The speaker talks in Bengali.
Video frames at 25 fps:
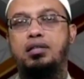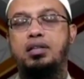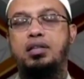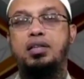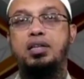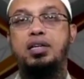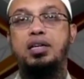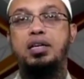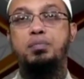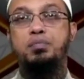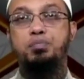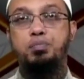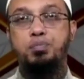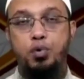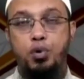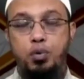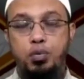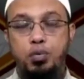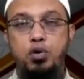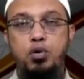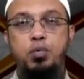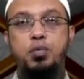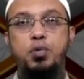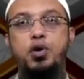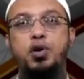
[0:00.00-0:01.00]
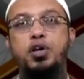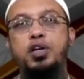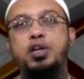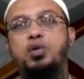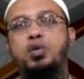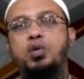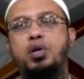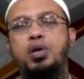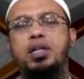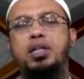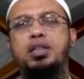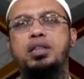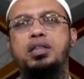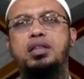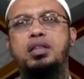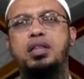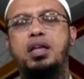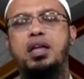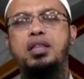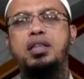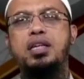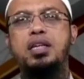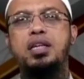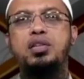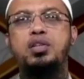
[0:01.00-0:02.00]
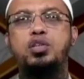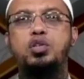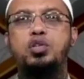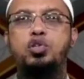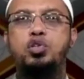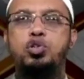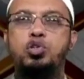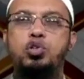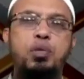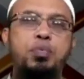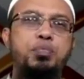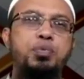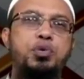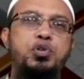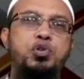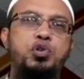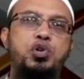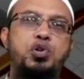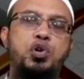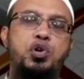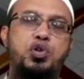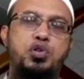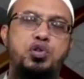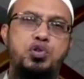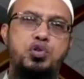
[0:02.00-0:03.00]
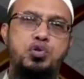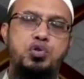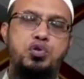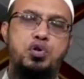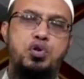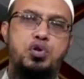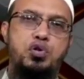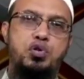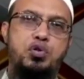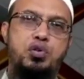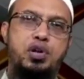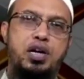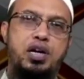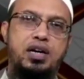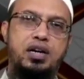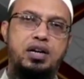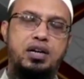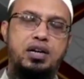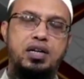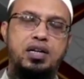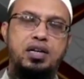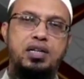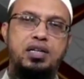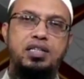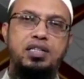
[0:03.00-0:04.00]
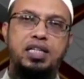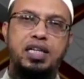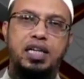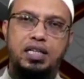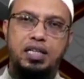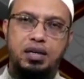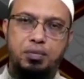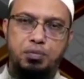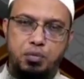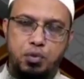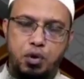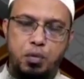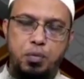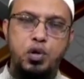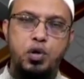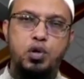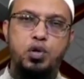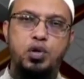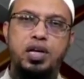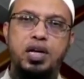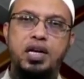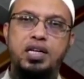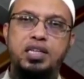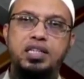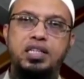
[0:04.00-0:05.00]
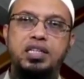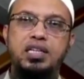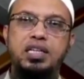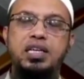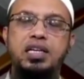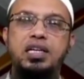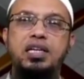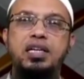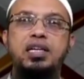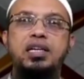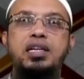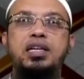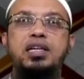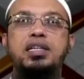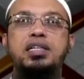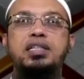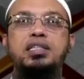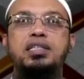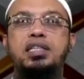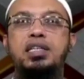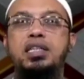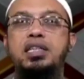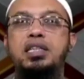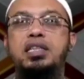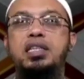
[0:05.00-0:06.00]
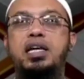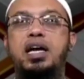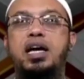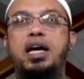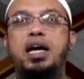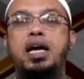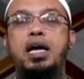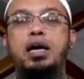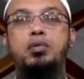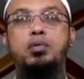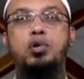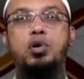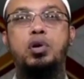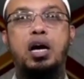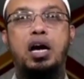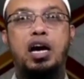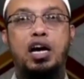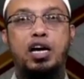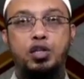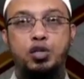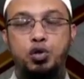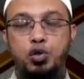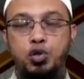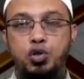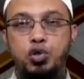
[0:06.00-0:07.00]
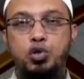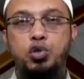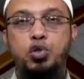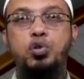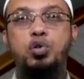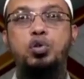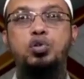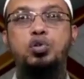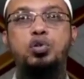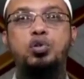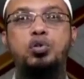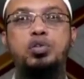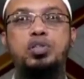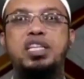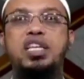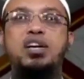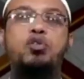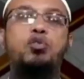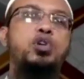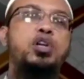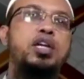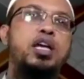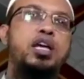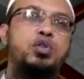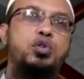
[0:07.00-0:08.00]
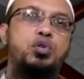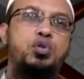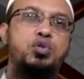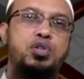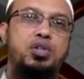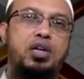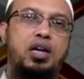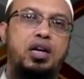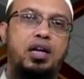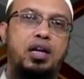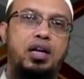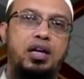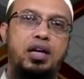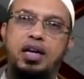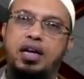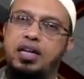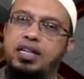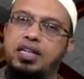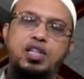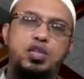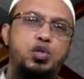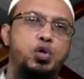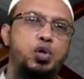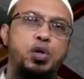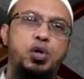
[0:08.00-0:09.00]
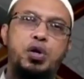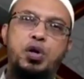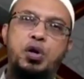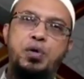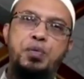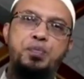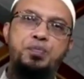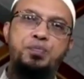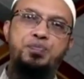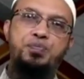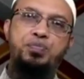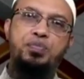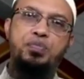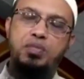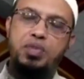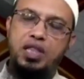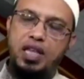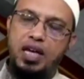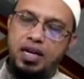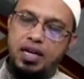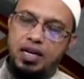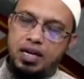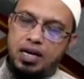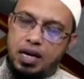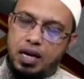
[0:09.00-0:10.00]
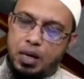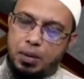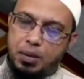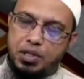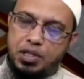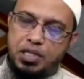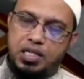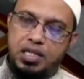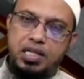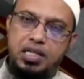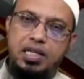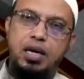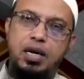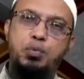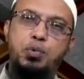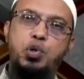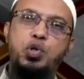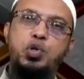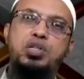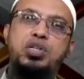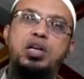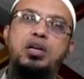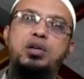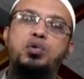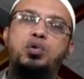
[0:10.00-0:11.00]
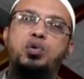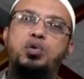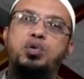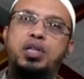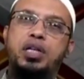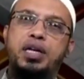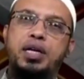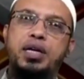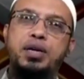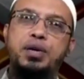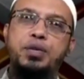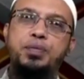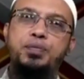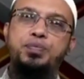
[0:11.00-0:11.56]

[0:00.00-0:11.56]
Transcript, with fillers: তাদেরকে প্রভু মনে করে তাদের সব কিছুকে অন্ধনকরণ করার যে একটা প্রবণতা সেটি চিন্তা এবং আদর্শগত দেউলিয়াত্ব ছাড়া আর কিছুই নয় বিধায় আমাদের শিক্ষা প্রতিষ্ঠানগুলোতে